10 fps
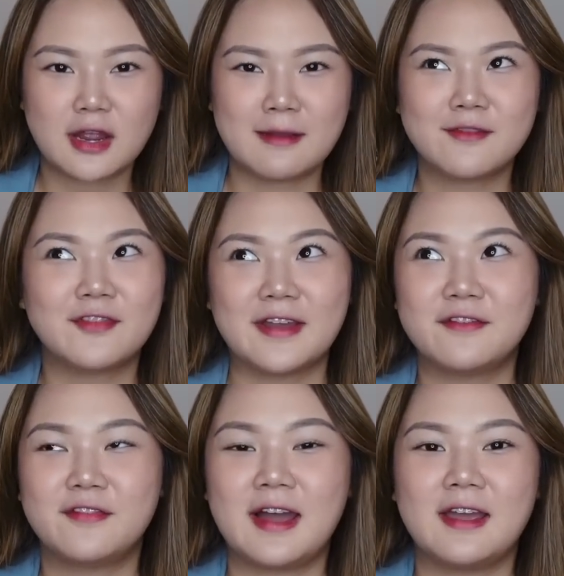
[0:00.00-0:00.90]
I'm
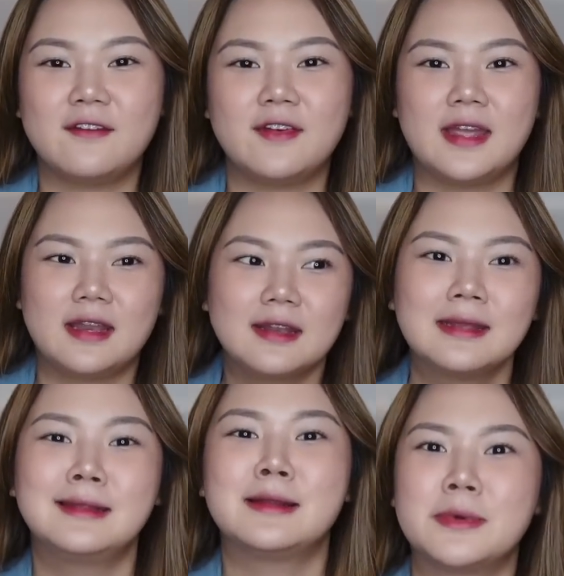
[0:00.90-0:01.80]
5'5", and
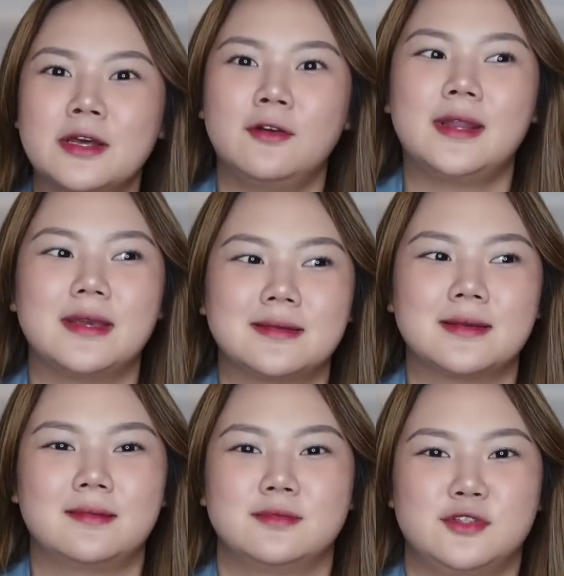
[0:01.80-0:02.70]
hindi naman ako like
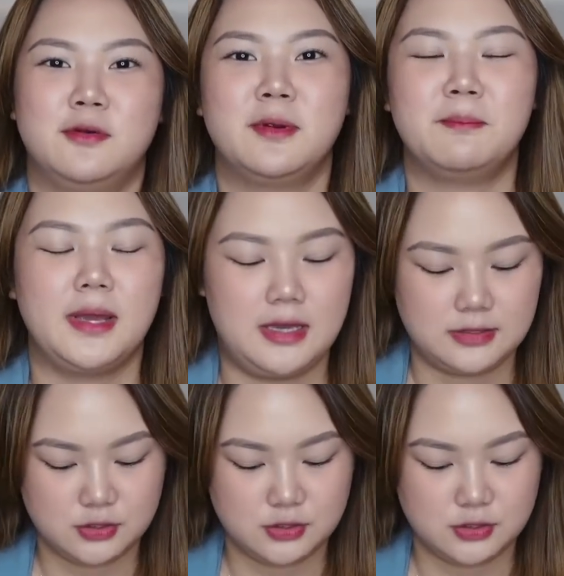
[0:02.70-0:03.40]
sobrang payat.